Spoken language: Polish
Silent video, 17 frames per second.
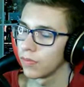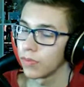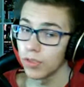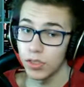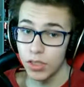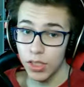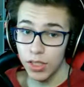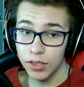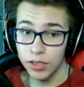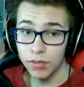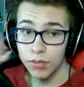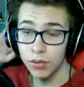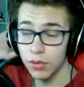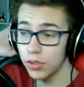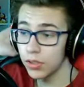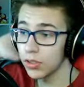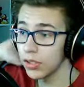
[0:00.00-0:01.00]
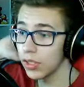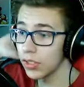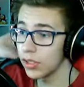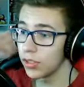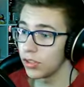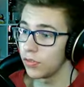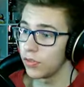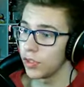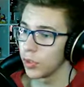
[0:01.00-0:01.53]
Trzeba sobie wziąć niestety
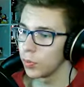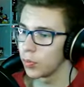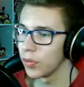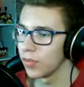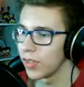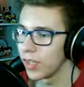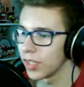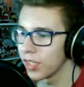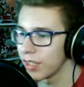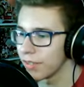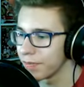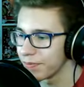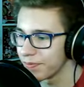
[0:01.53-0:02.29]
drzwi do pływania.